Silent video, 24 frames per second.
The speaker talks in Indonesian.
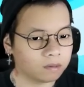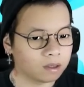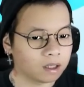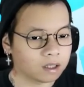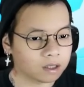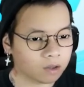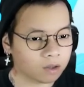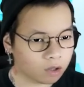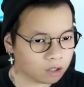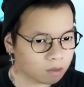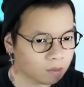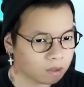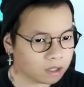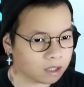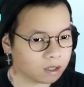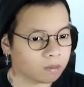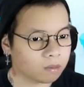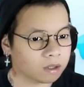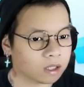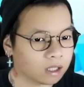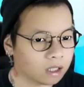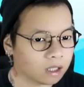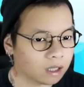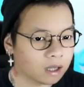Seharusnya masih
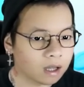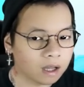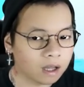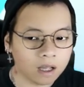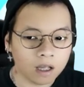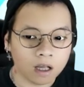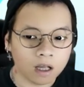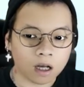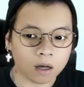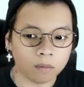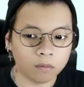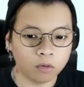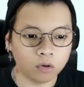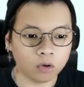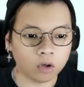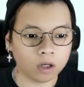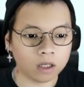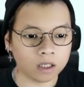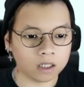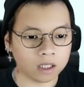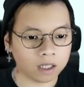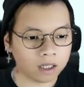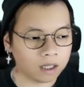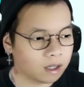masih keburu guys
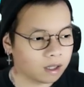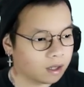ya.